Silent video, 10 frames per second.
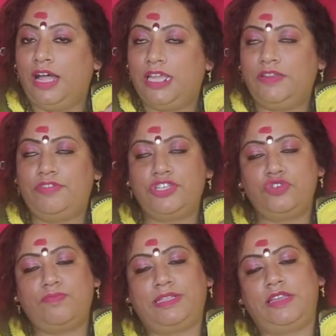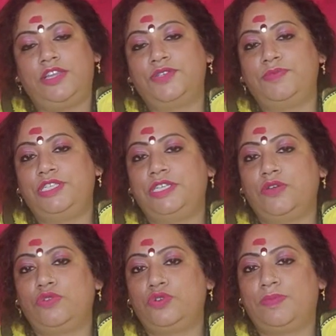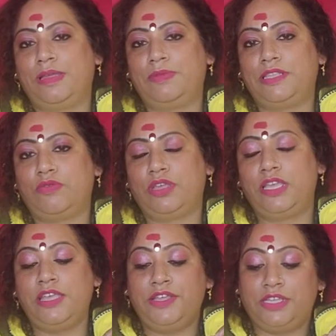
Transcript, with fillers: हरि विष्णु माता लक्ष्मी जी के कुछ उपाय बताऊंगी